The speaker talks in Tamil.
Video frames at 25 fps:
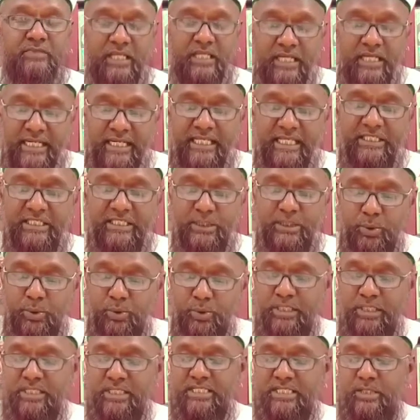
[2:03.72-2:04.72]

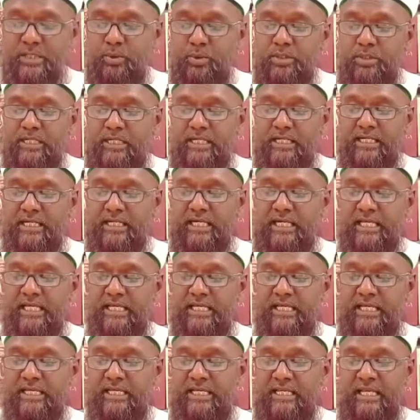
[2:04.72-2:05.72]
கணியத்திற்குரிய சகோதரர்களே
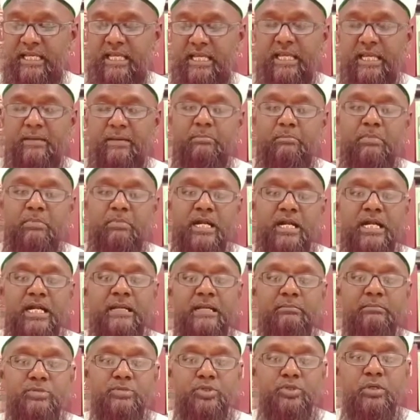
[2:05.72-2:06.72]

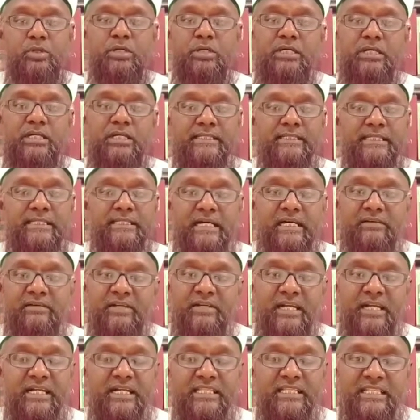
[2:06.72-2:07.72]
மரணம் சொல்லுகிற
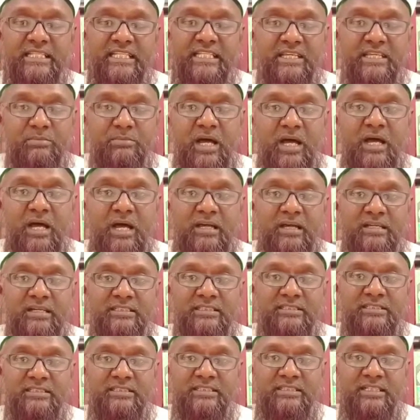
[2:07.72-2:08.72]
தகவல் என்ன தெரியுமா
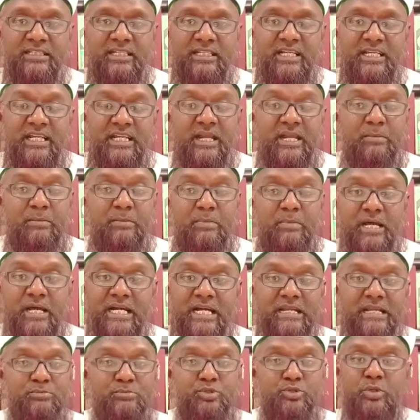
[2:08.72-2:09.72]

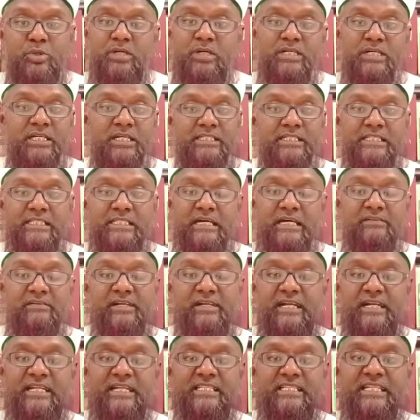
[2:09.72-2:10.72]
மரணம் சொல்லுகிற
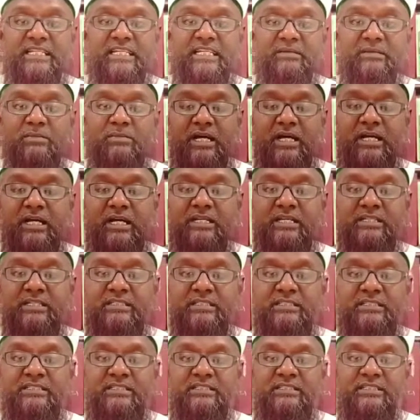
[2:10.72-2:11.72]
தகவல் என்ன தெரியுமா
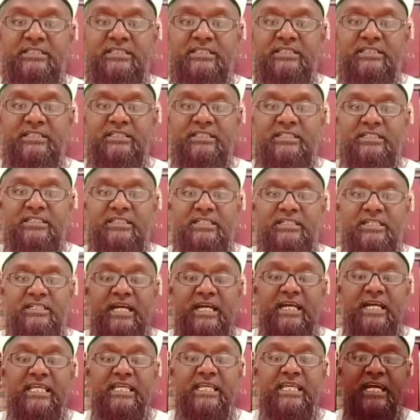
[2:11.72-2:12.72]

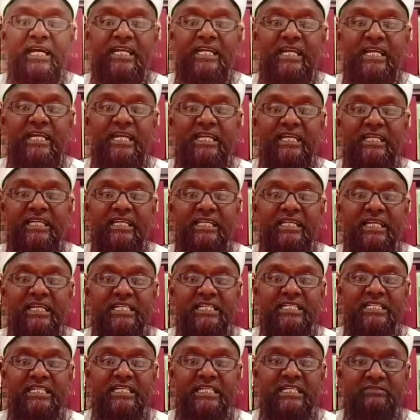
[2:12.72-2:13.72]
அடியானே
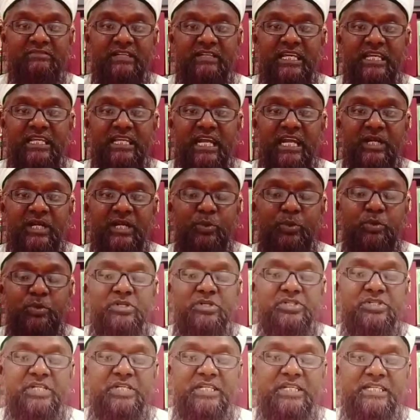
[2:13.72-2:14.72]
இன்று இவனை நான்
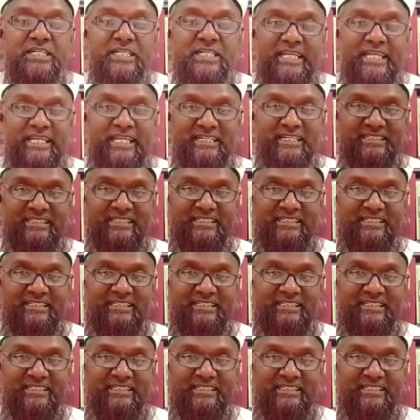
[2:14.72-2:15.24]
கொண்டு செல்லுகிறேன்